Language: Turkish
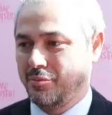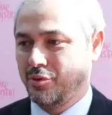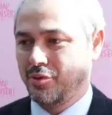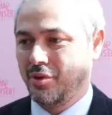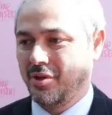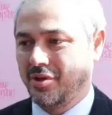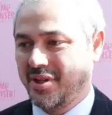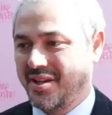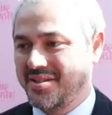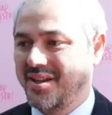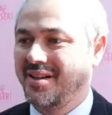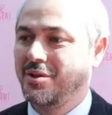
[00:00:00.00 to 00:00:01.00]
bu
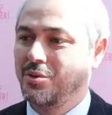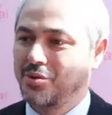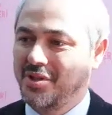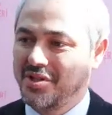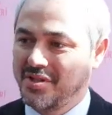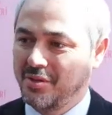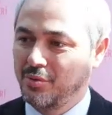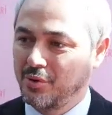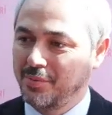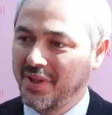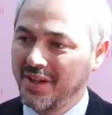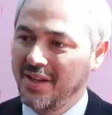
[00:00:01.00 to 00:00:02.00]
kanserle yüzleştiği
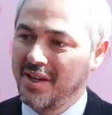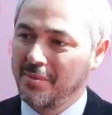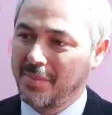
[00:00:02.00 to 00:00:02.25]
durumda